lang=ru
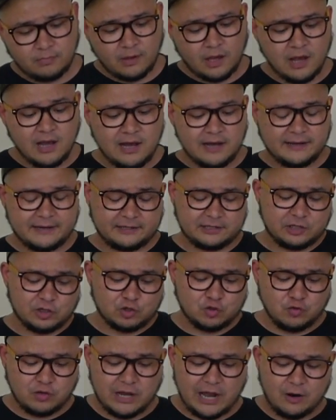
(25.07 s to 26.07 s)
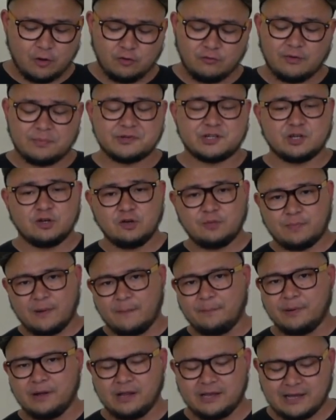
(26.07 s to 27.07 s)
а, расскажу, как он вообще
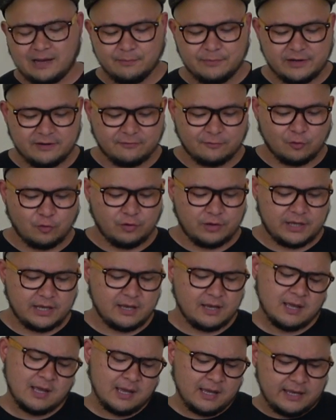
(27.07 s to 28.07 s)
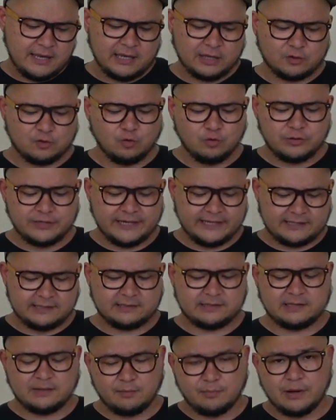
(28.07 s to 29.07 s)
попал ко мне в руки и откуда
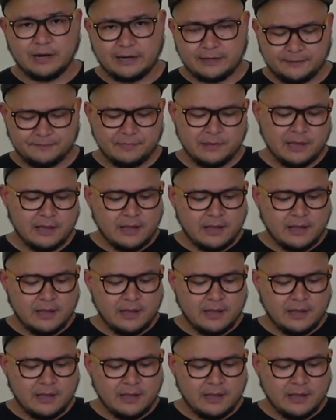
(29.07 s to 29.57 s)
этот табак.